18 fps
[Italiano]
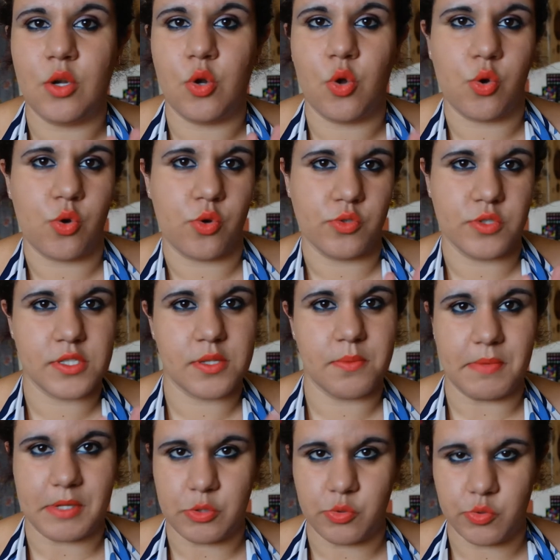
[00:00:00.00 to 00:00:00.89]
low cost
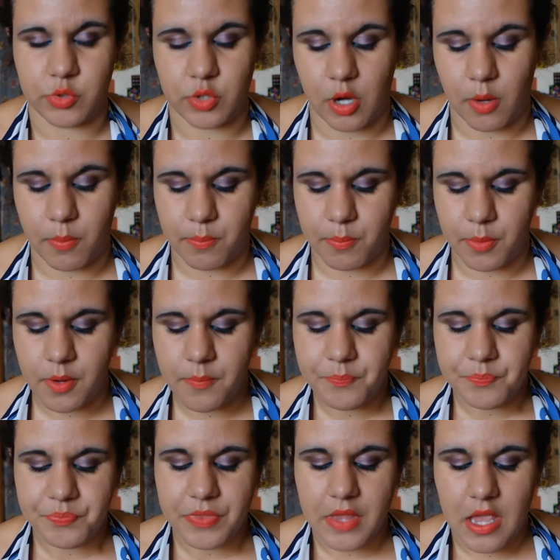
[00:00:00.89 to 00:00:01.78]
ma non troppo